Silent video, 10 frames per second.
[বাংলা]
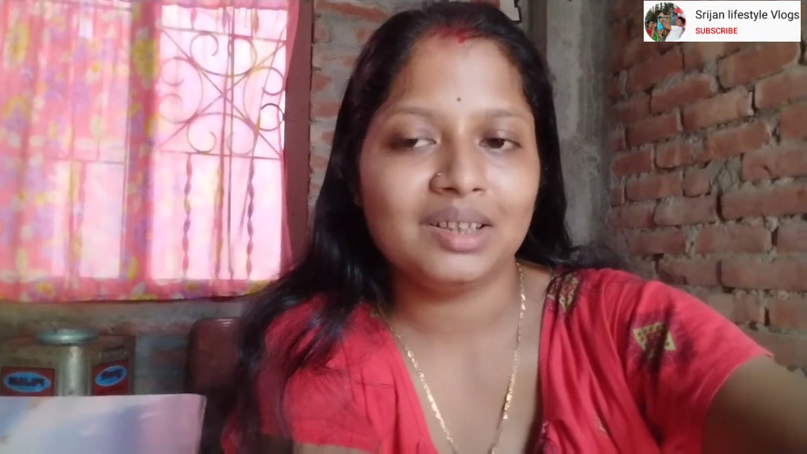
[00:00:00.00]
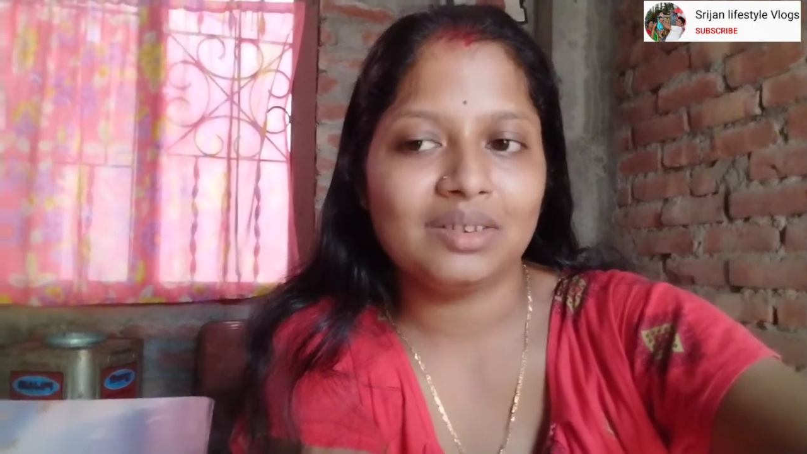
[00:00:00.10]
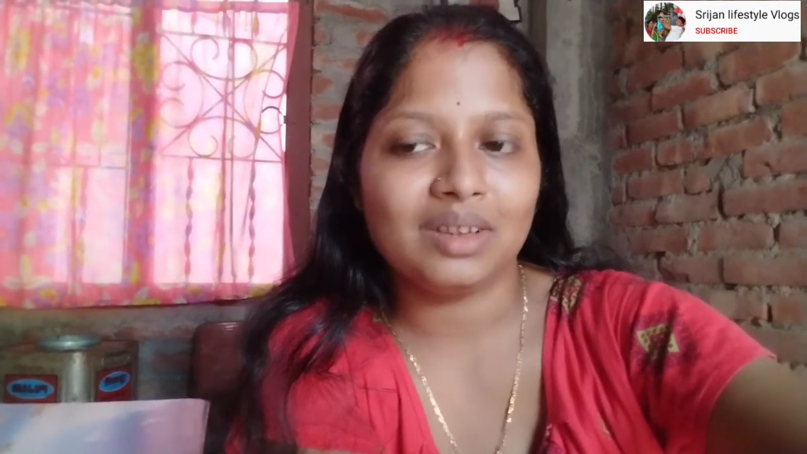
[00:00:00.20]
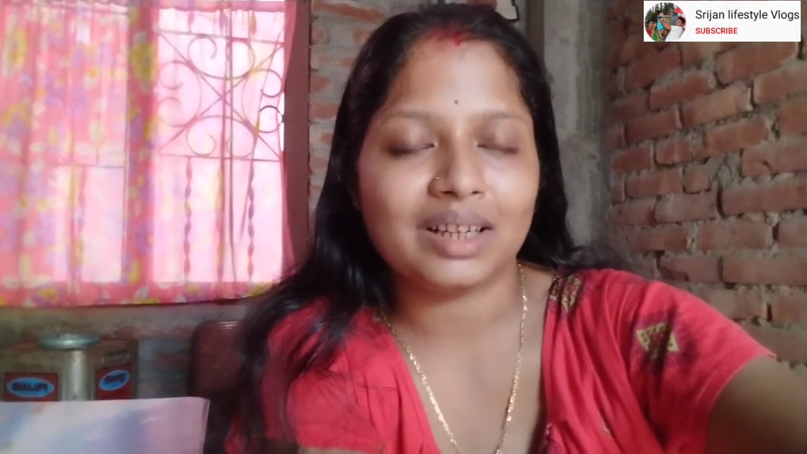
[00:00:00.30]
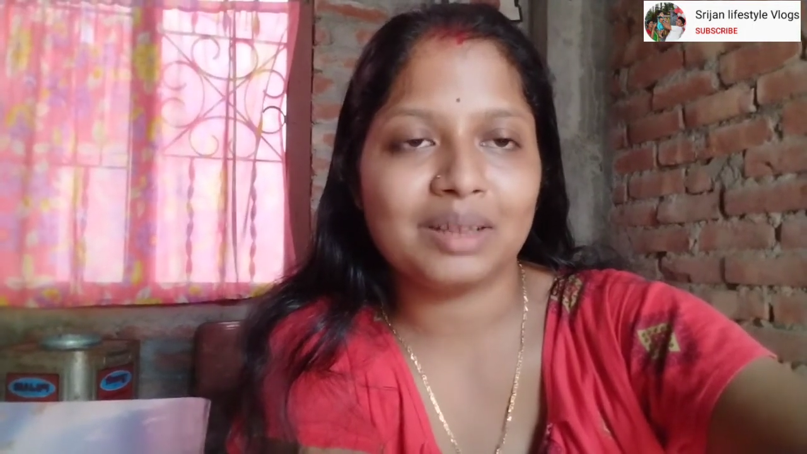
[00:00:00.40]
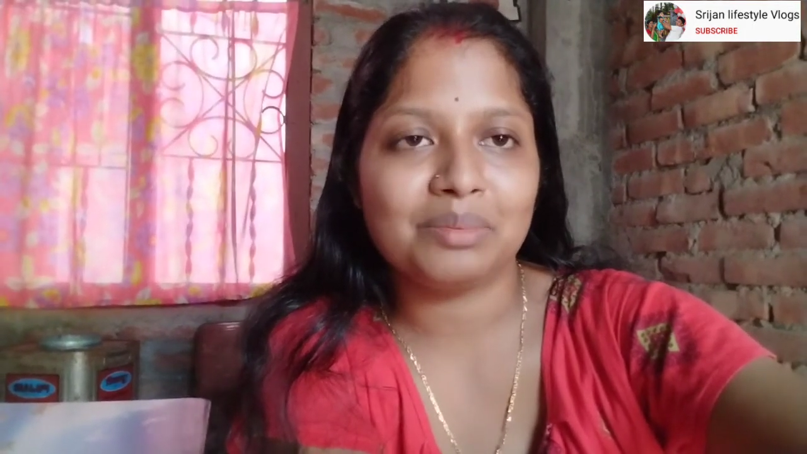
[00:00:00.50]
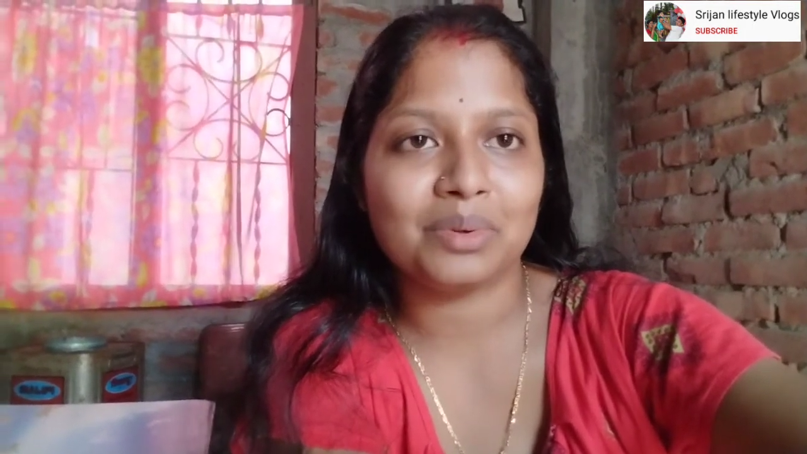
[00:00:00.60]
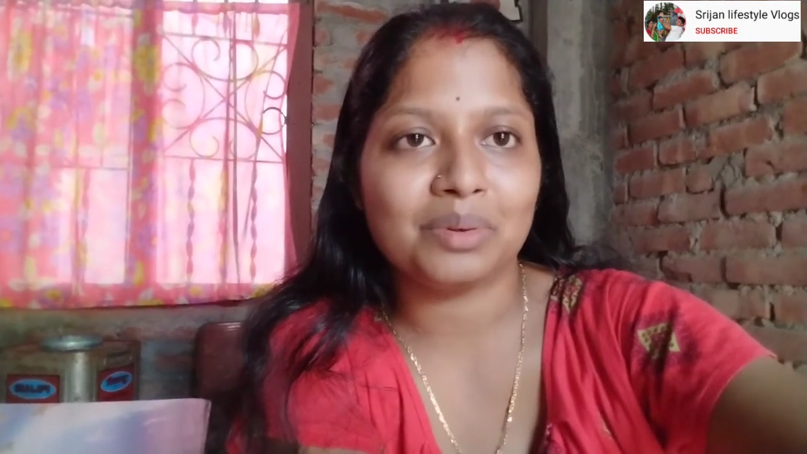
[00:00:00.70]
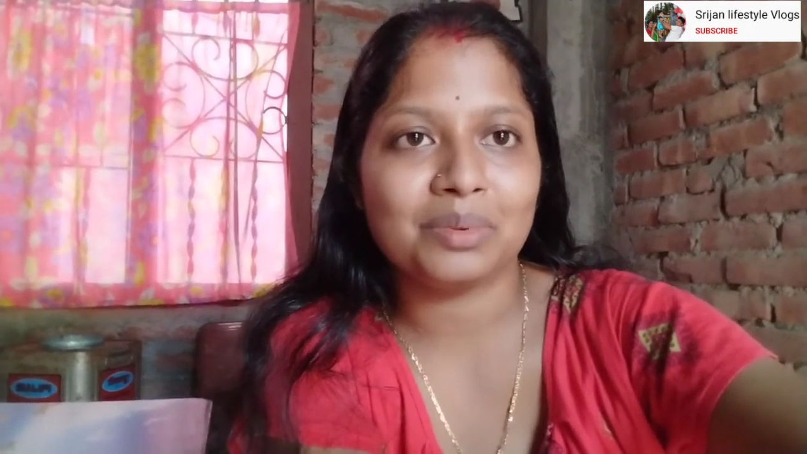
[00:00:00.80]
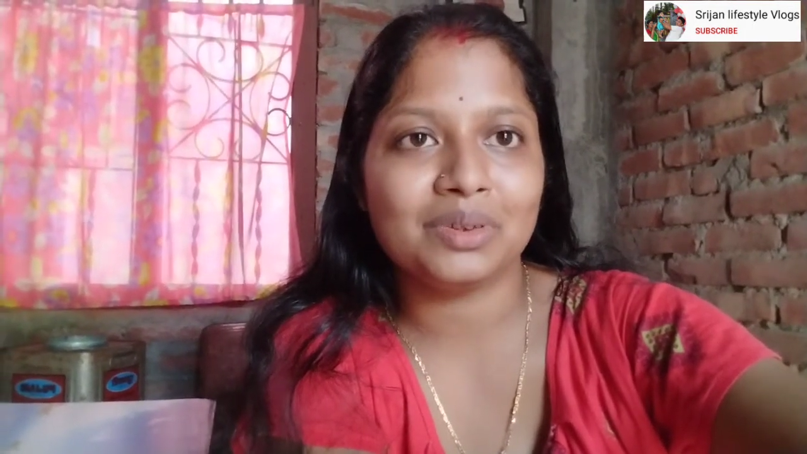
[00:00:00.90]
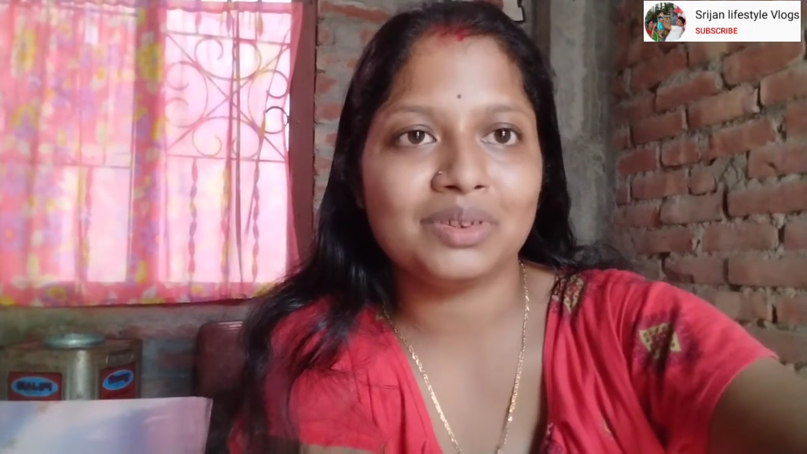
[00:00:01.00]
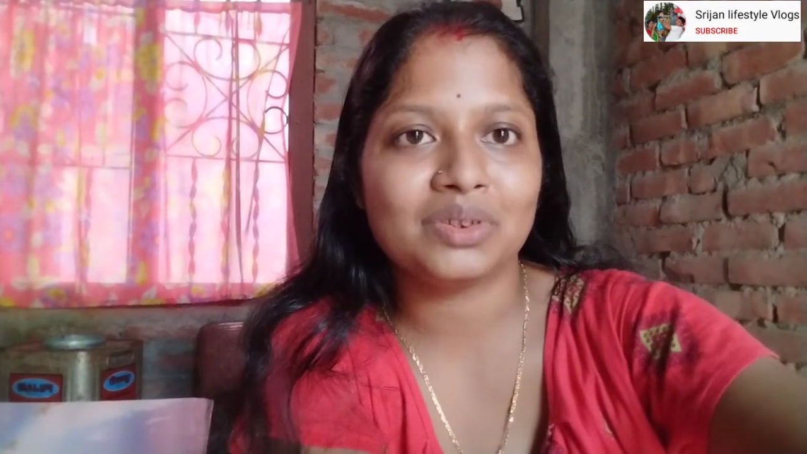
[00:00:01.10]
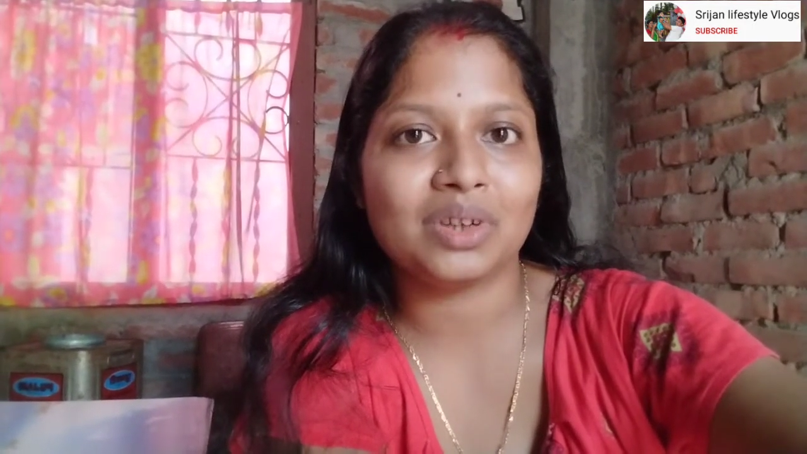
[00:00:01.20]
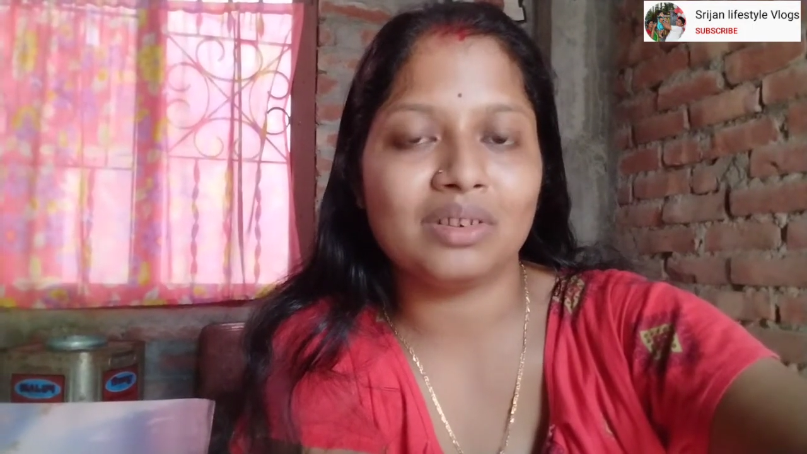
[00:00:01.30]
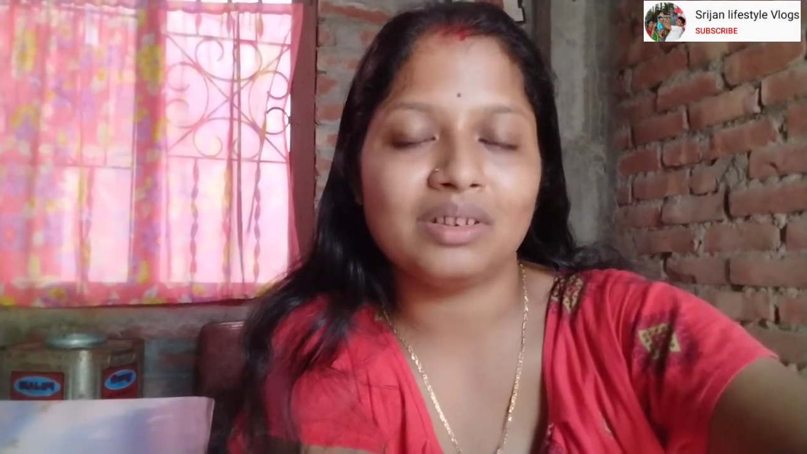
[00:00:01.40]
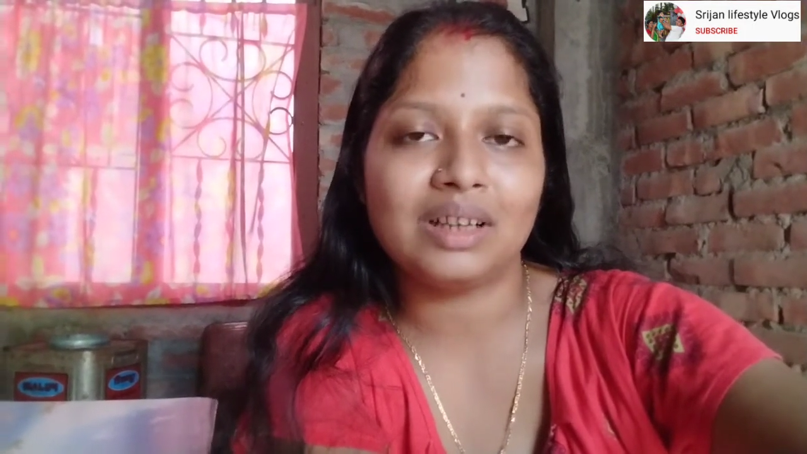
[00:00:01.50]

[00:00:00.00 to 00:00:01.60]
তো আর কি বলবো চলো